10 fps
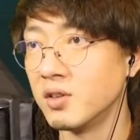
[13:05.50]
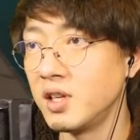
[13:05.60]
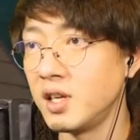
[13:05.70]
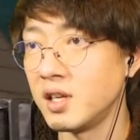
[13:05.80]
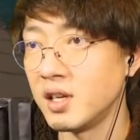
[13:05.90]
よ
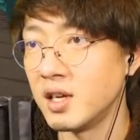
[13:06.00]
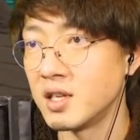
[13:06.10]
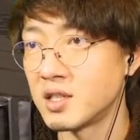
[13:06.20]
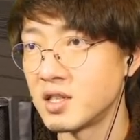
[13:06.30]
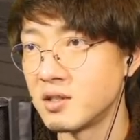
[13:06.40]
うに、
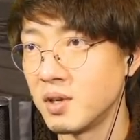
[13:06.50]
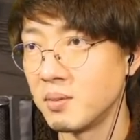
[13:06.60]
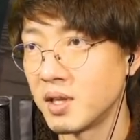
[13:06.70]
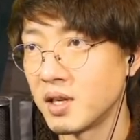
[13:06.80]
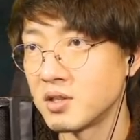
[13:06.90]
してし
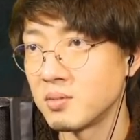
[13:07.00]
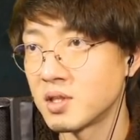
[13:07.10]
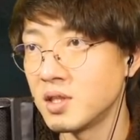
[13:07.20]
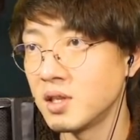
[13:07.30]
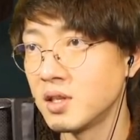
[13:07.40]
まえば大丈夫
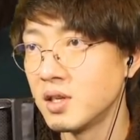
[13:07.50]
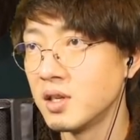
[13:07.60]
ですね。